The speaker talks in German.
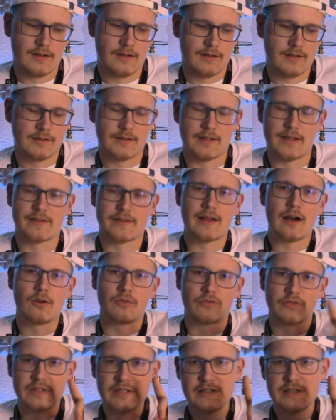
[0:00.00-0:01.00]
dass ihr
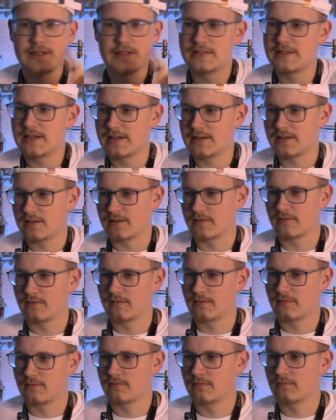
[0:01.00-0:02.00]
auf die Idee,
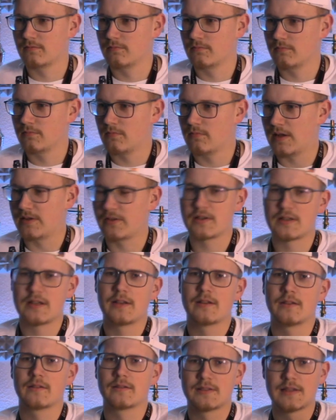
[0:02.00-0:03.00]
also ich,
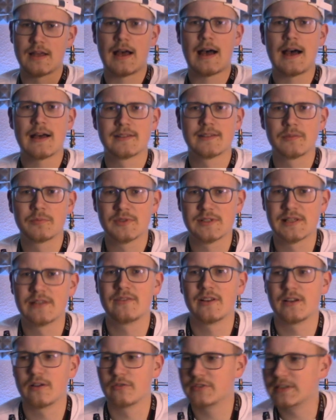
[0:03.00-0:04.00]
ich sage 80%
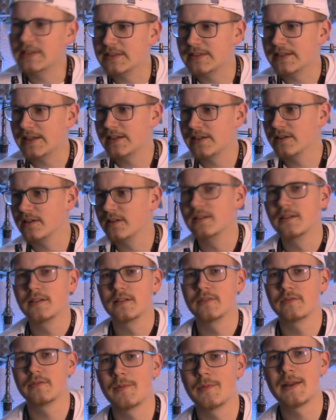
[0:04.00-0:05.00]
wären auf die Idee,
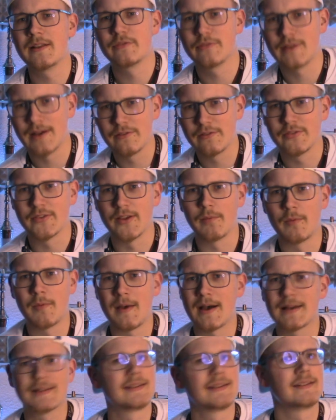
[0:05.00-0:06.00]
wie Pfeife sauber
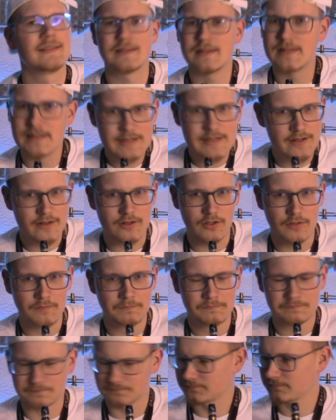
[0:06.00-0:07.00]
macht, nie
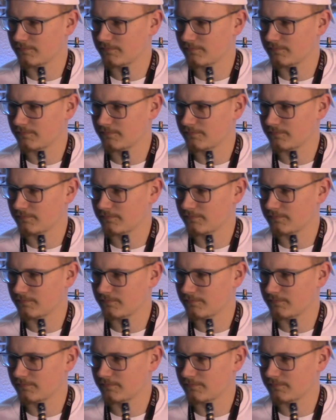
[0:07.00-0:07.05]
gekommen.